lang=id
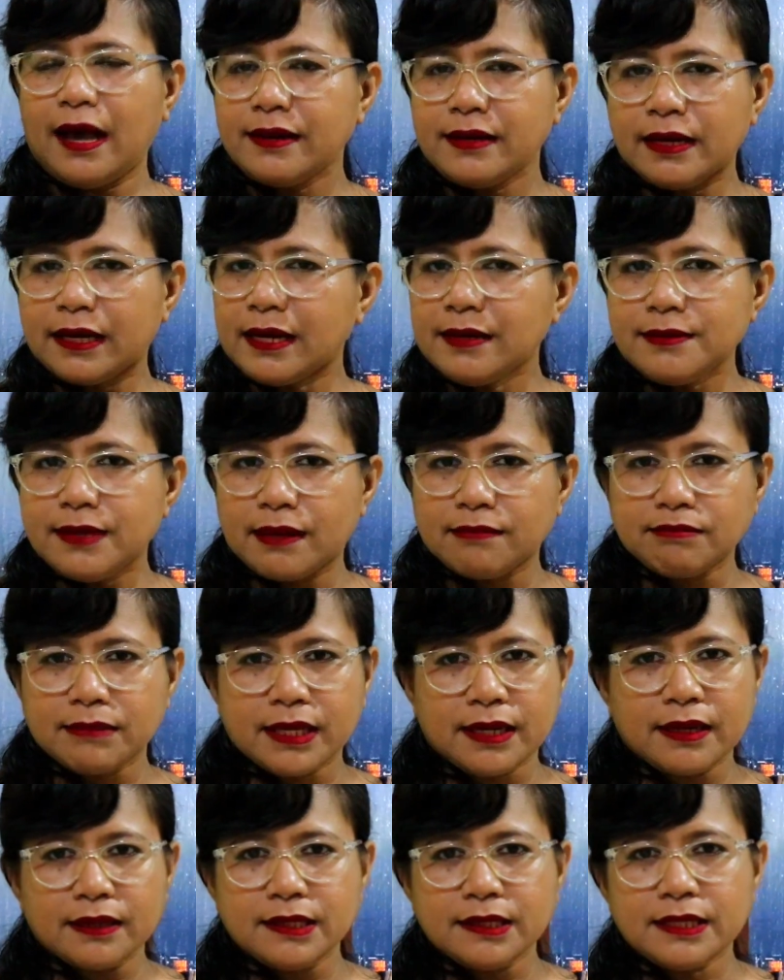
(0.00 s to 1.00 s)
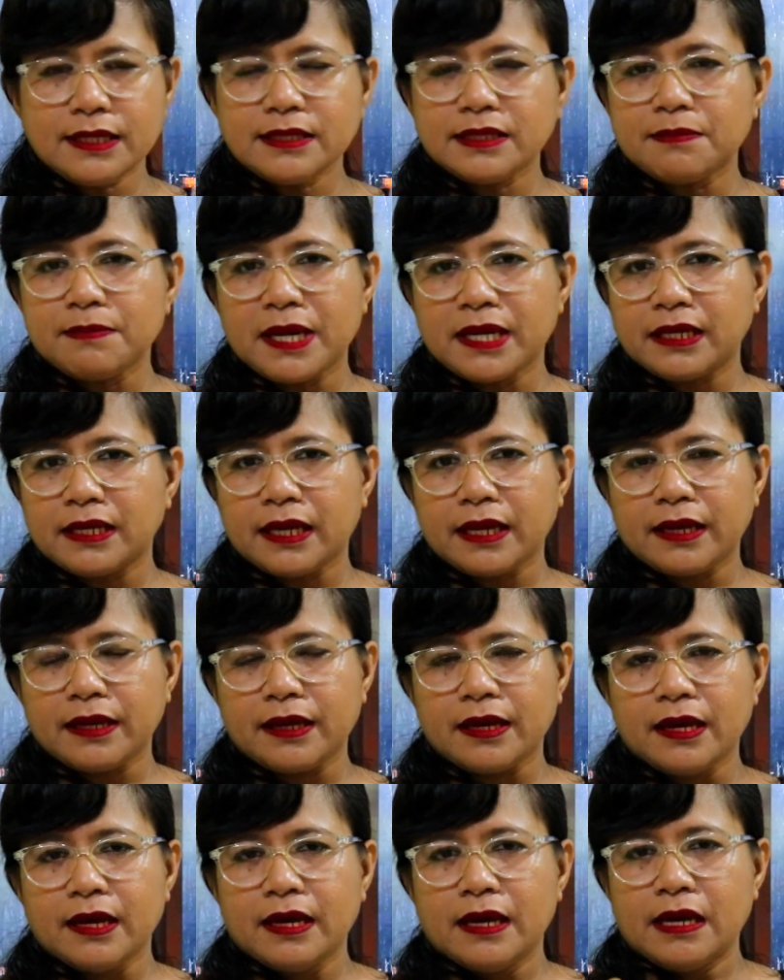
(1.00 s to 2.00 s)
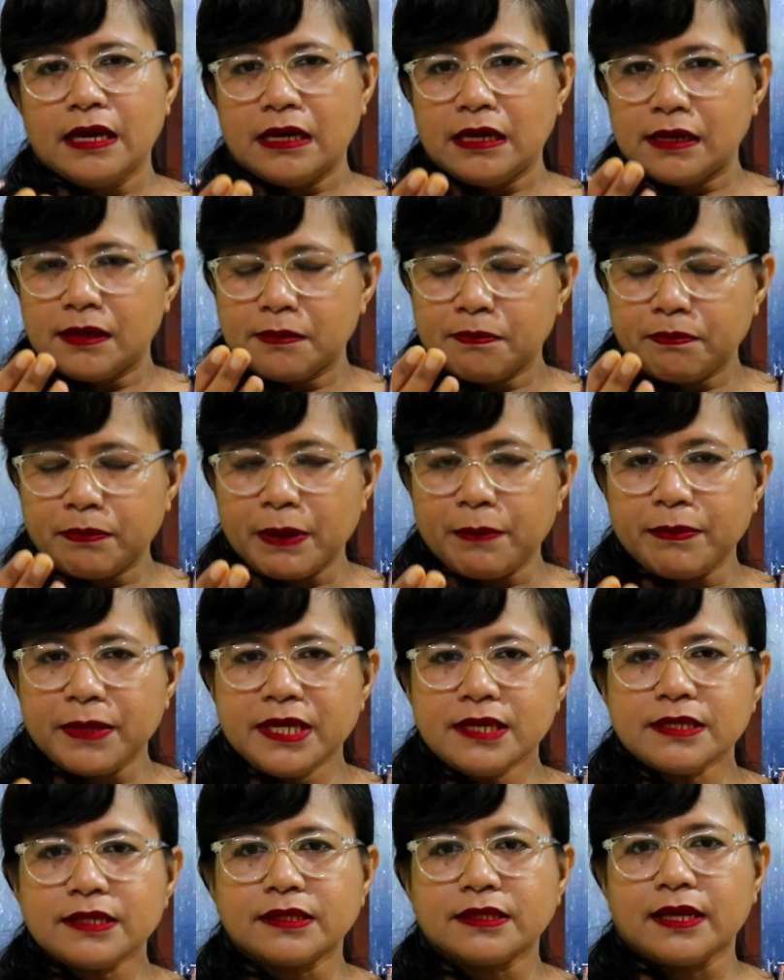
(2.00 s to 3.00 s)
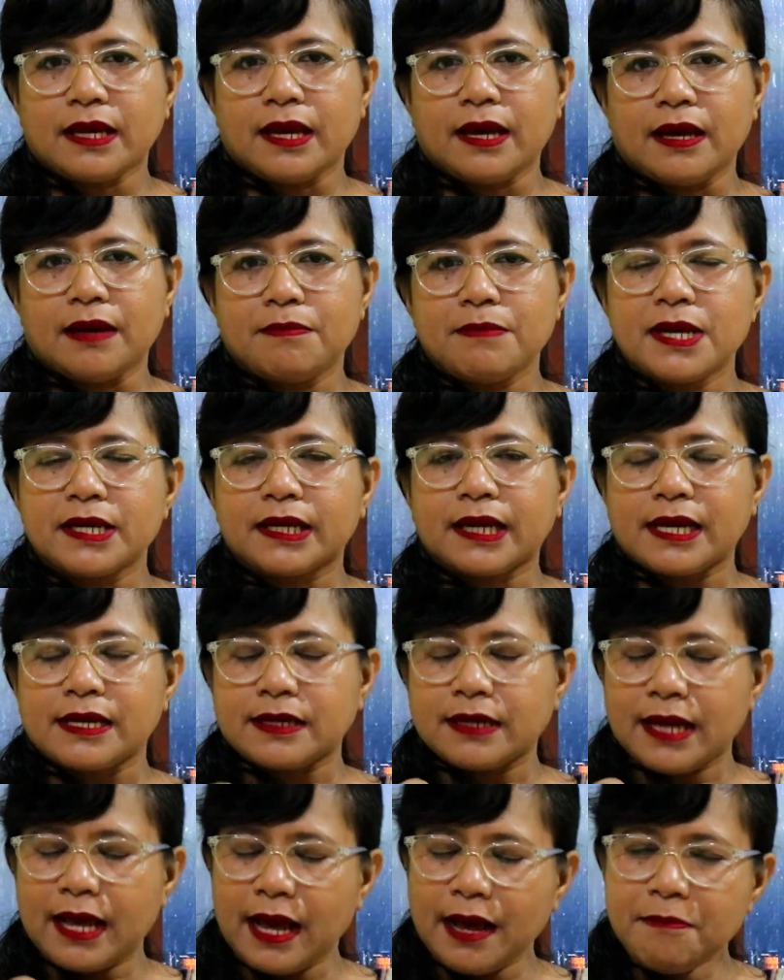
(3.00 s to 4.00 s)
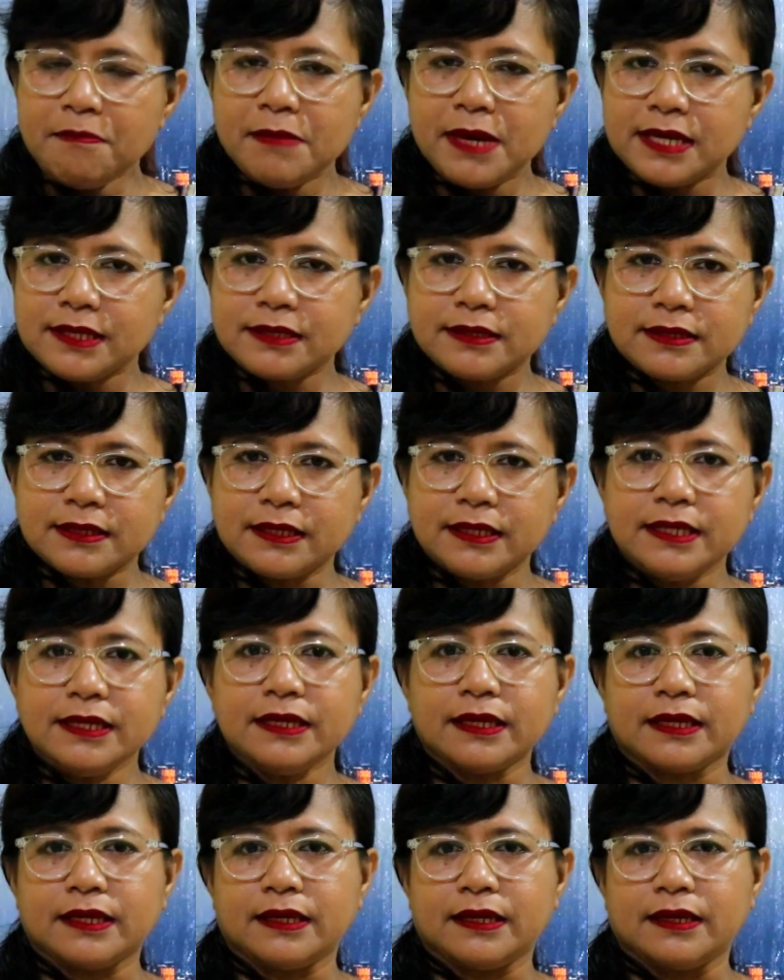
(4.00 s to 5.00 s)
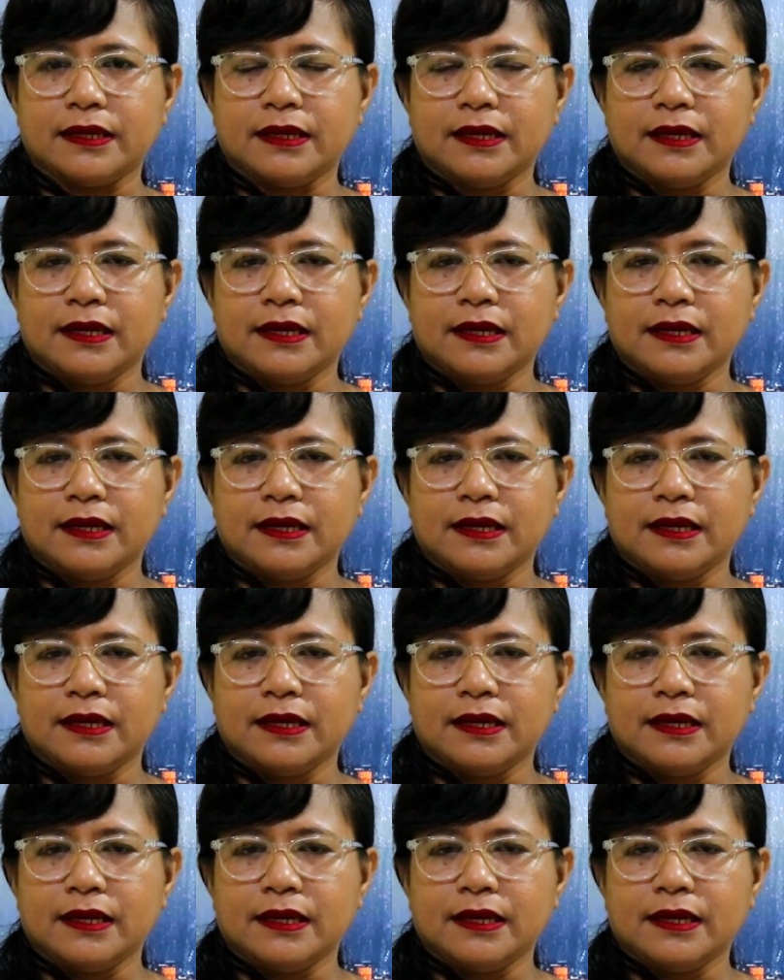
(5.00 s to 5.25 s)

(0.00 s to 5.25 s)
Adakah di antara kita sebagai pemirsa, bahkan hamba sendiri,